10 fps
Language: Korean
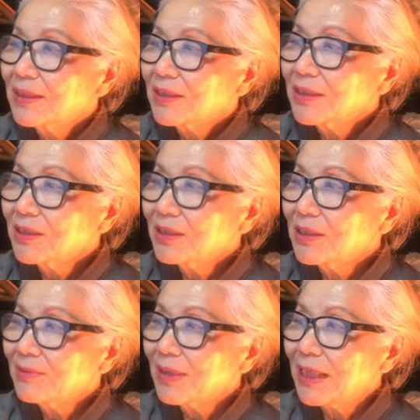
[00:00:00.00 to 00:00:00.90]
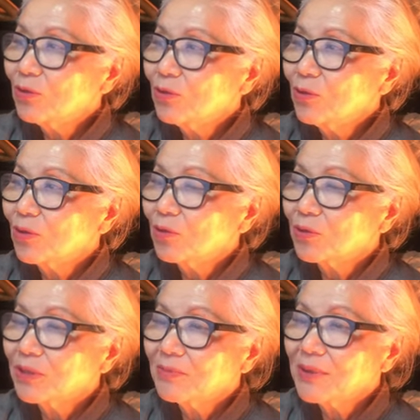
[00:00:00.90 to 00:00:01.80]
그래서 지방
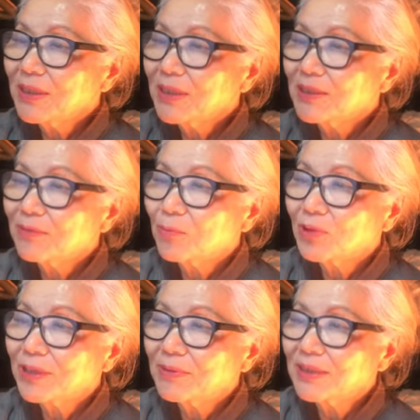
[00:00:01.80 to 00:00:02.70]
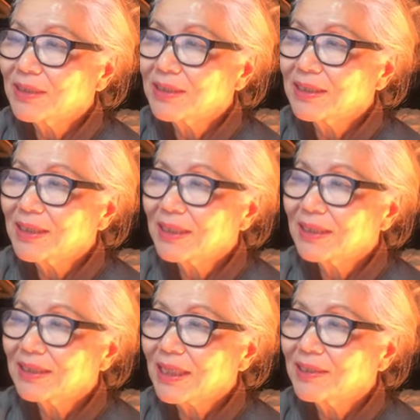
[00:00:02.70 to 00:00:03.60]
활동 측면에서 본다면
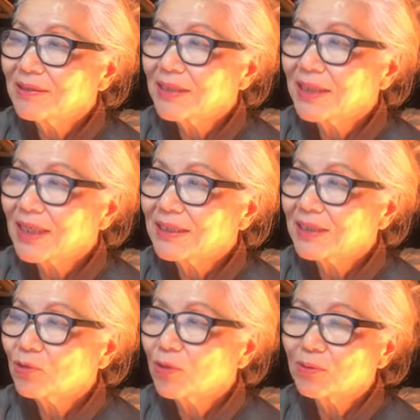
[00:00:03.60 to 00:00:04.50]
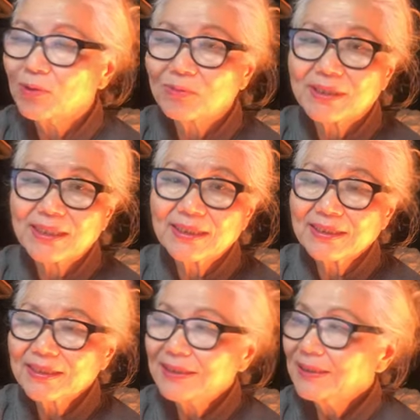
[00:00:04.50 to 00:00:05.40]
걷기가 다이어트에 가장 좋아 보입니다.
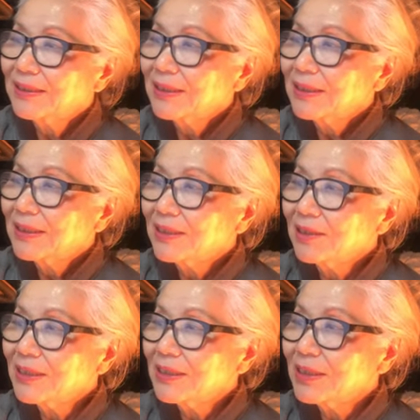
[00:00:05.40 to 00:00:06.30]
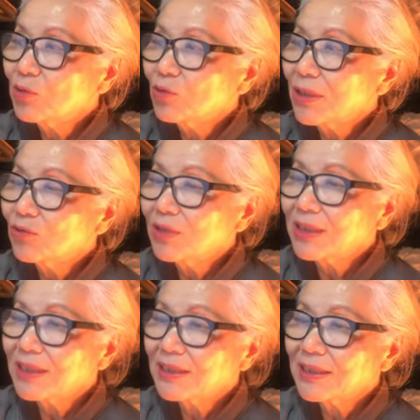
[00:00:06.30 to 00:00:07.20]
걷기는 지속할 수
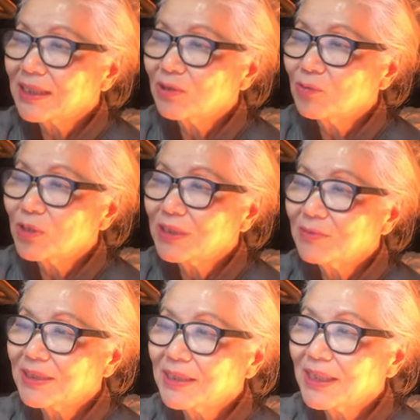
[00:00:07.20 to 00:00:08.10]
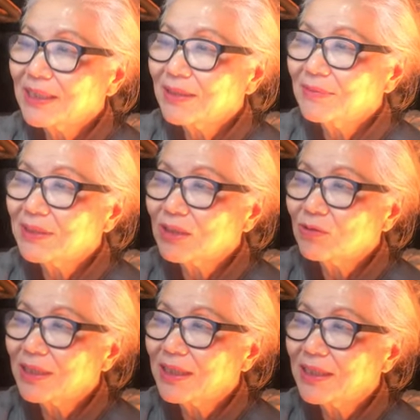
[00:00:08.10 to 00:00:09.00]
있다는 장점도 있지만 시간 대비
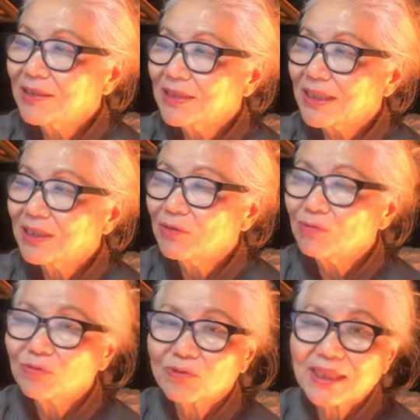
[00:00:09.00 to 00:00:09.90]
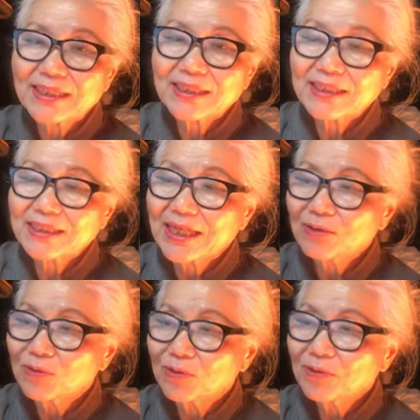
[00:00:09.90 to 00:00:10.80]
사용되는 에너지양이 너무 낮,
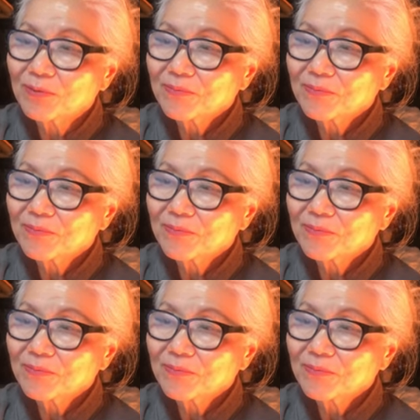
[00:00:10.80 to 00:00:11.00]
낮고